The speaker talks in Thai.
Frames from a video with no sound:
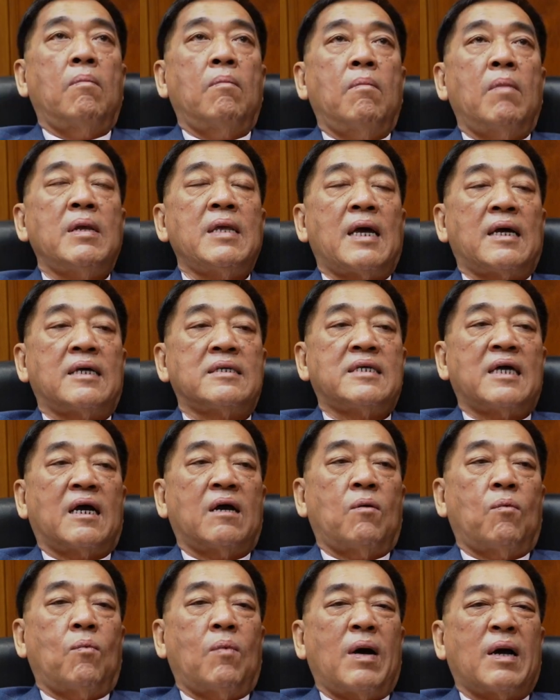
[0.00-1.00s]
ไม่อยากใช้
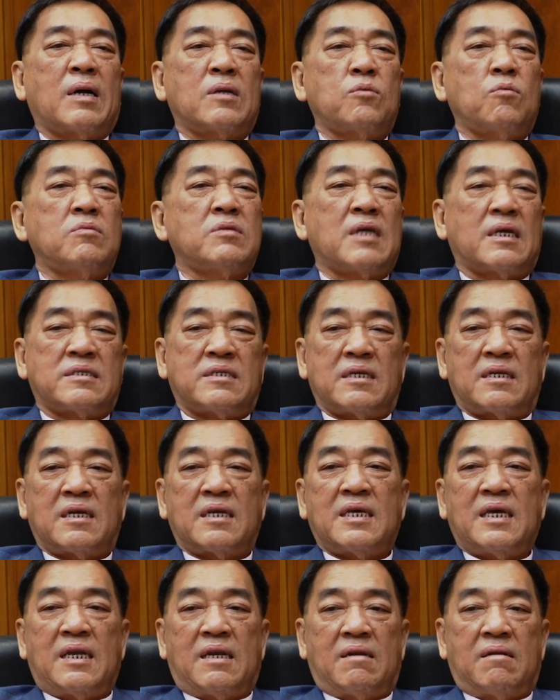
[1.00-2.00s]
คำว่ากระตุ้นจัดเศรษฐ
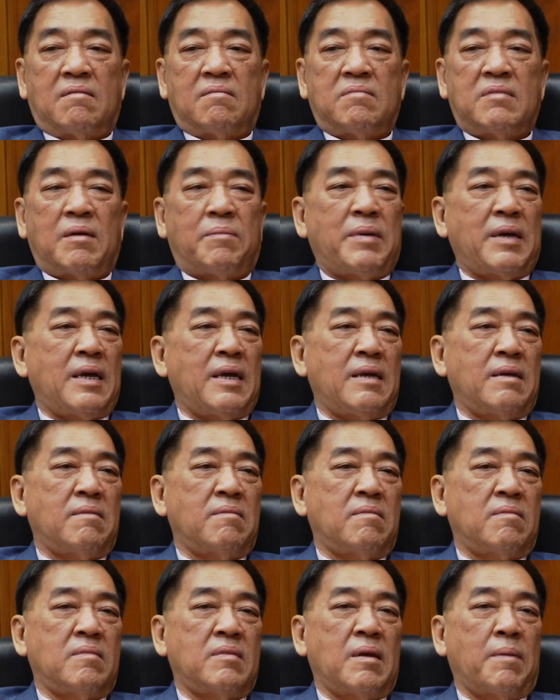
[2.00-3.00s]
กิจอย่าไป
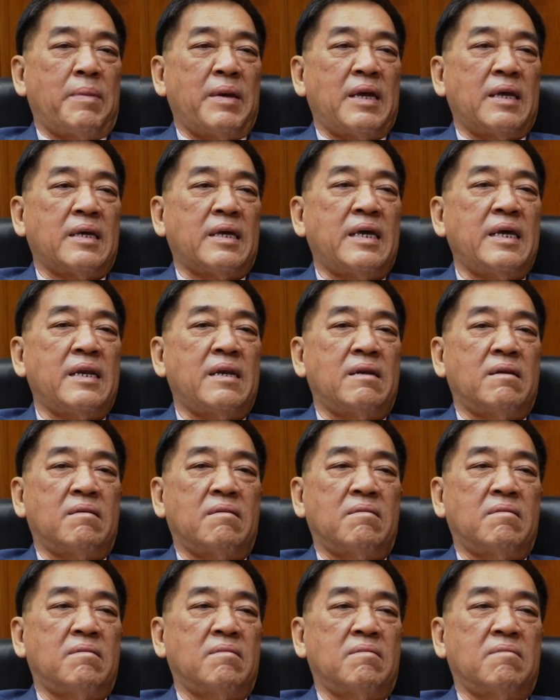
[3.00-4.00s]
อย่าไปคิด
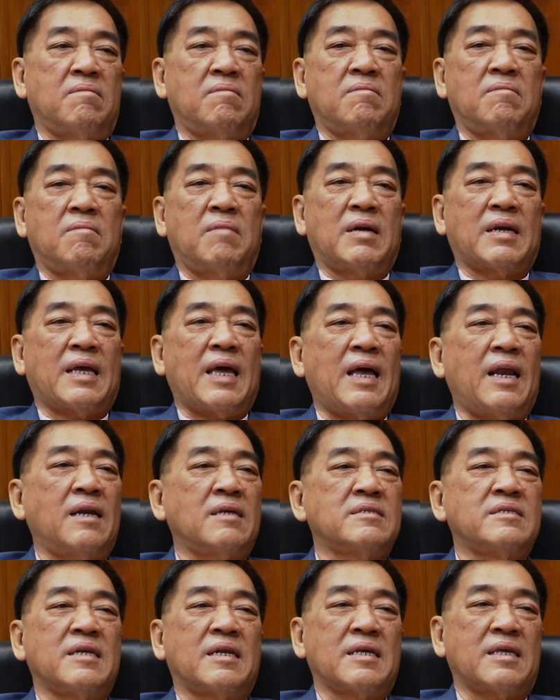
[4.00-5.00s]
มันแค่เรื่
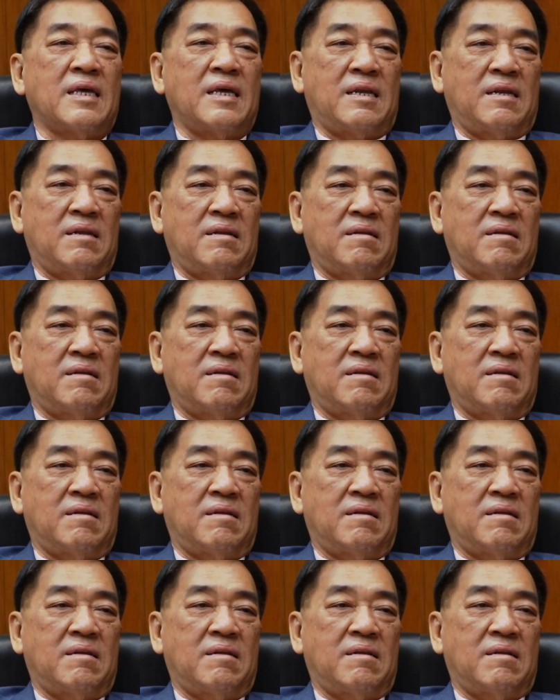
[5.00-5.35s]
องเศรษฐกิจ